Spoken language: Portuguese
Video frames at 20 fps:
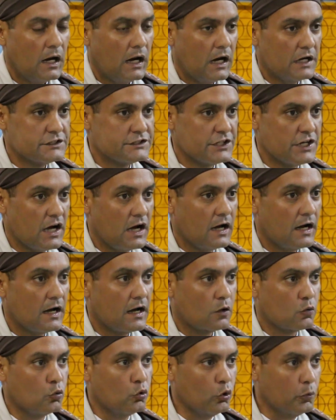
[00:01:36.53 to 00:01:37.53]
A,
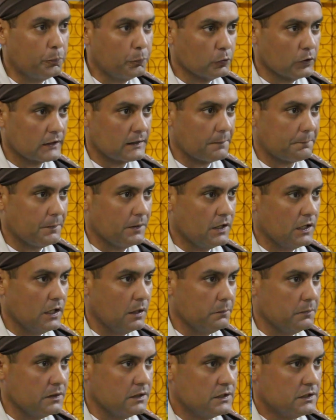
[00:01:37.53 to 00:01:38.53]
a, a, cúpula da
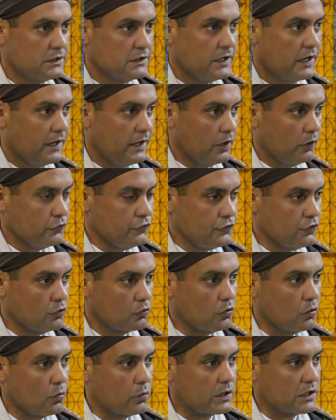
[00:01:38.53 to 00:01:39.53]
PM reuniu
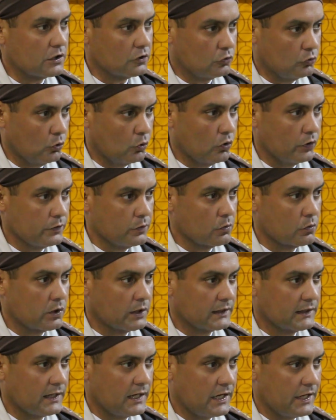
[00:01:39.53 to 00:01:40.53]
com o cantor Igor
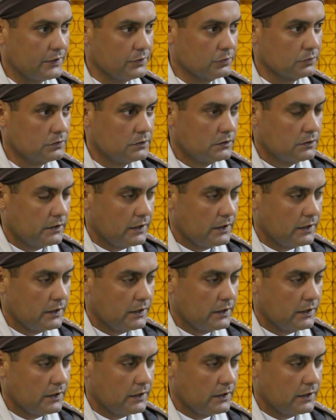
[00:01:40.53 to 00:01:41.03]
Canário